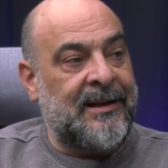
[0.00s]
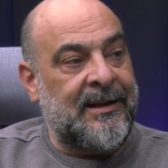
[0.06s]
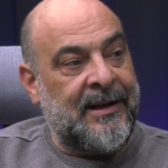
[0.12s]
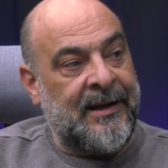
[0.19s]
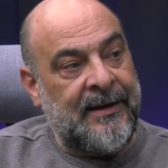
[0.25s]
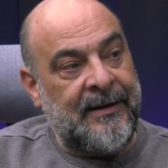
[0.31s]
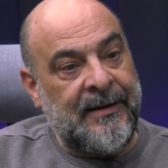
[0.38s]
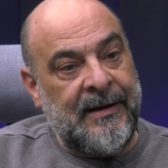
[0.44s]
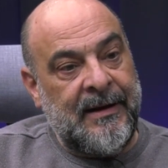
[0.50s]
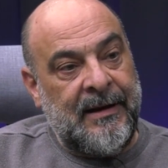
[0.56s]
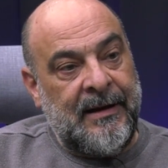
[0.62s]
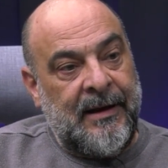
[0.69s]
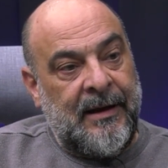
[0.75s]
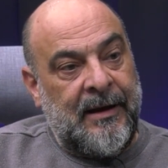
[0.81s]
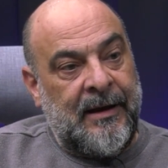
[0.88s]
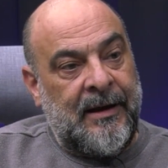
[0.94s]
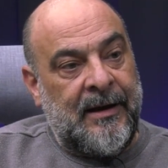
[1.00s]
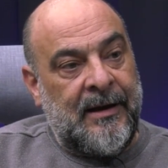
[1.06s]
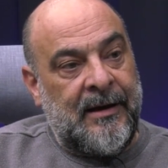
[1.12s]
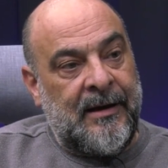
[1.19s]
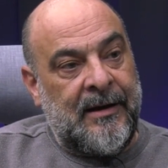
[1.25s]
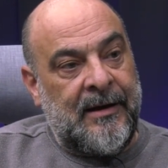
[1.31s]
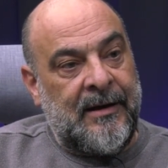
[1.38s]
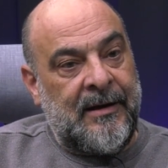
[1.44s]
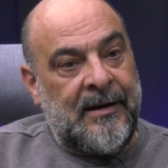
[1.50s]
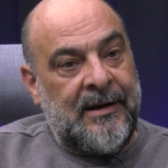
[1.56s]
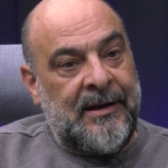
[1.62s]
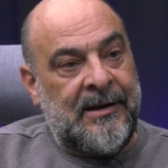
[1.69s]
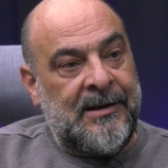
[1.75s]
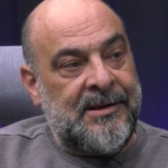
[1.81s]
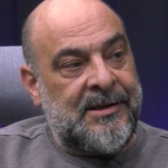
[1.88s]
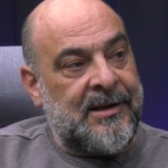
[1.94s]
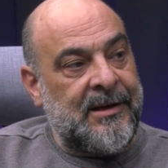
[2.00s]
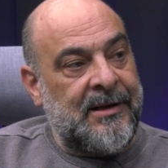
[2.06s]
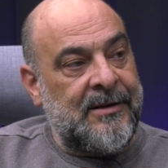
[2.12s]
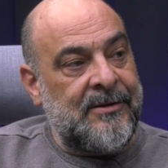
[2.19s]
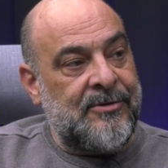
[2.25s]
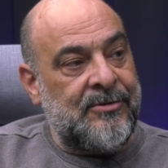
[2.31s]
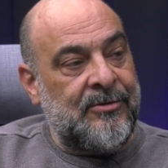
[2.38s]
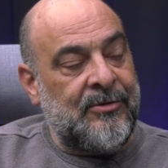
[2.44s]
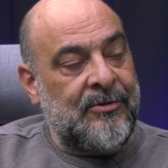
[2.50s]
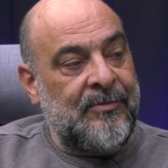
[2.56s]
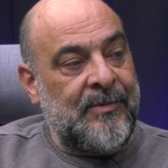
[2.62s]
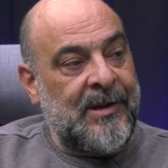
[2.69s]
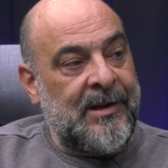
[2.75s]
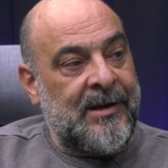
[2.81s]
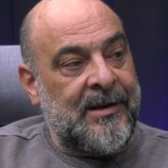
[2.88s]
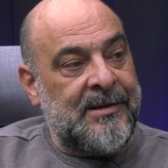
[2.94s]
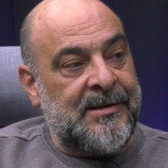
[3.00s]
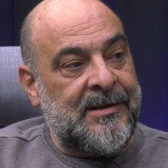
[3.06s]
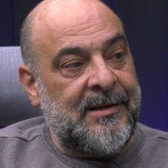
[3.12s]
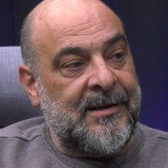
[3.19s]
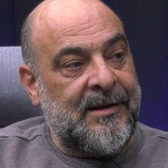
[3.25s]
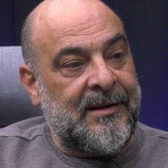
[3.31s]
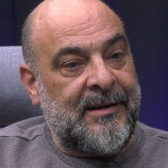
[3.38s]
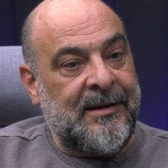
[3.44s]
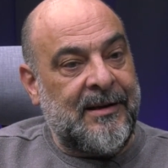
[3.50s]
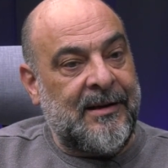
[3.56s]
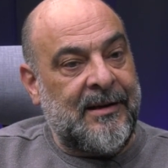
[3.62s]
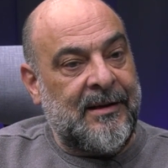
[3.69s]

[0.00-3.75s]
de e, ilişkilerini sürdürmeleri için e,